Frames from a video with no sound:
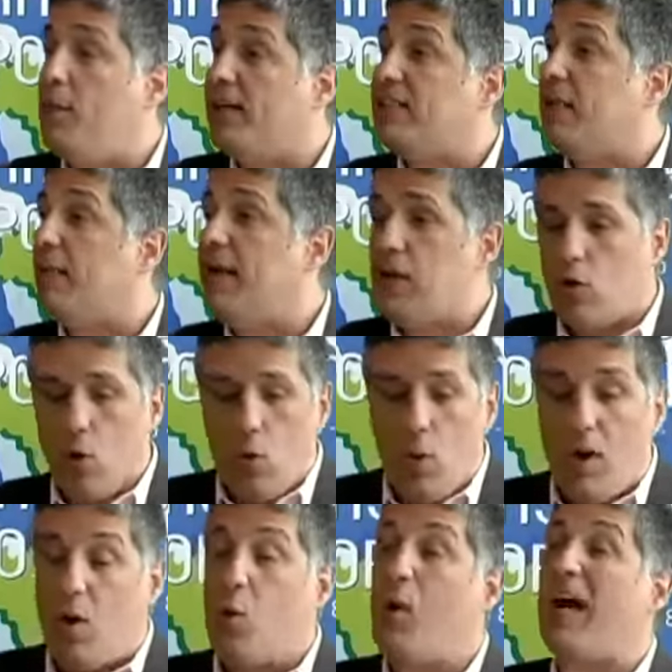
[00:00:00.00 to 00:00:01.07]
mas também com
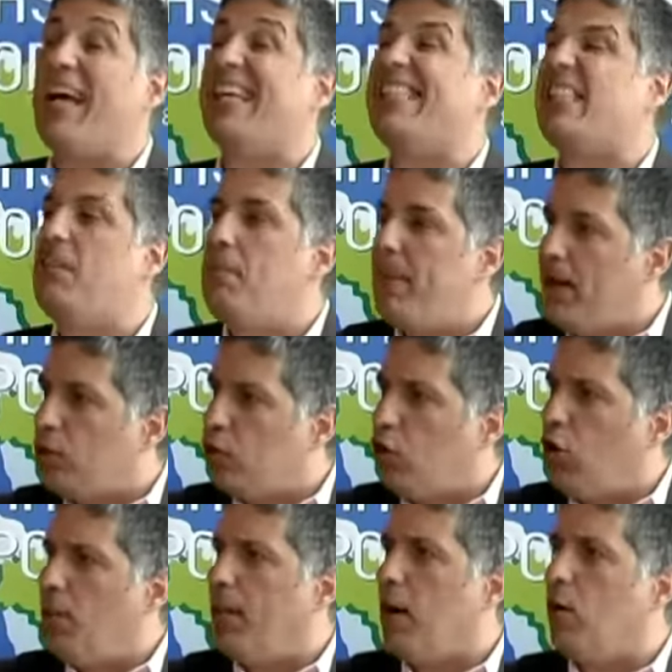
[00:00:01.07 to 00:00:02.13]
o aquecimento
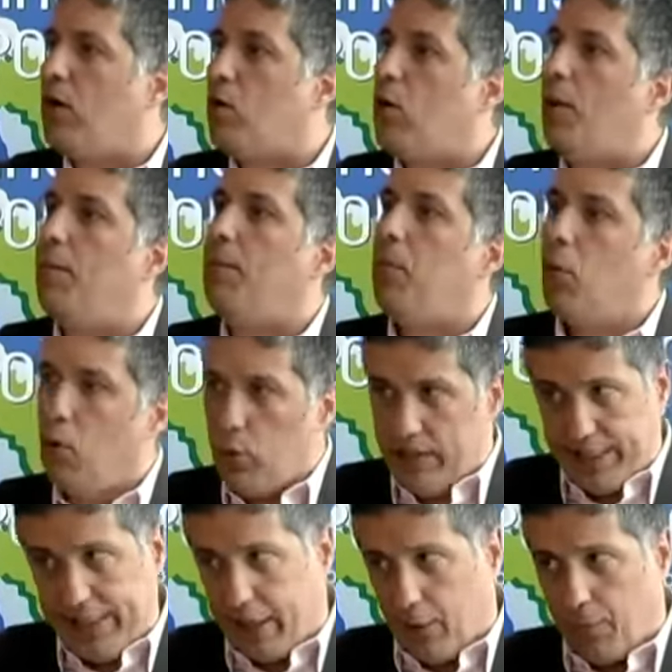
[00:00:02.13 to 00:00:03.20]
global e com a
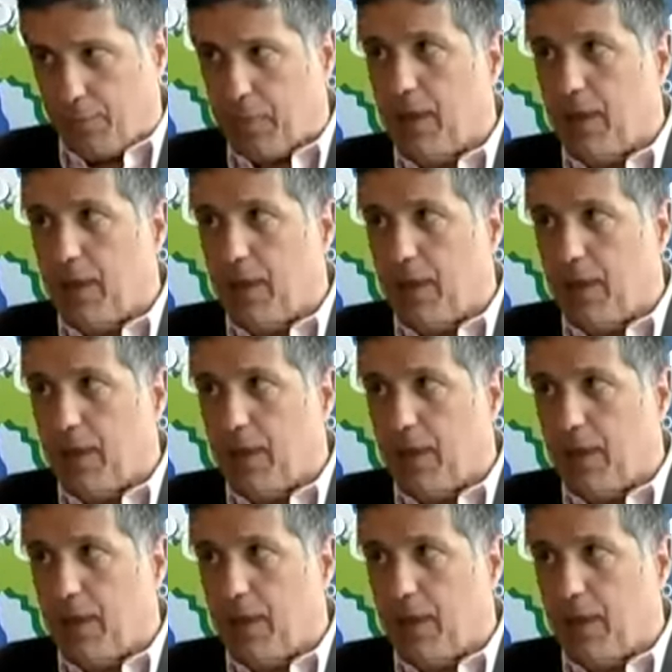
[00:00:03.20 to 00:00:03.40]
poluição.